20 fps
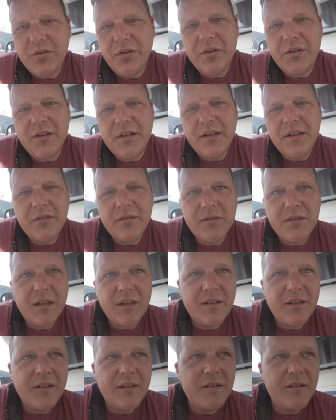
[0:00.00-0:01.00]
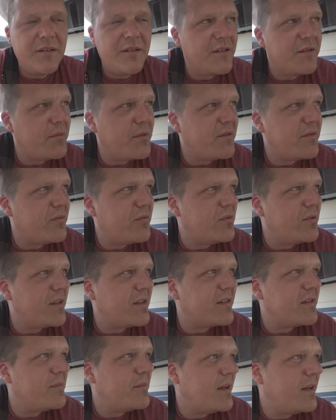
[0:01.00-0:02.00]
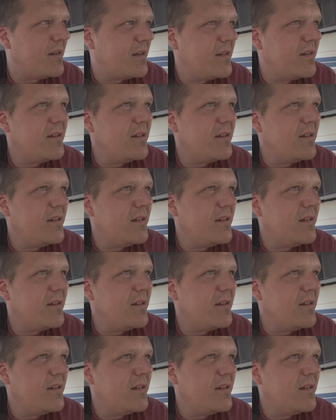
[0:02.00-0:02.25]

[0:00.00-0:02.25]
können nicht. Und dann ne, ist man froh, dass sie mal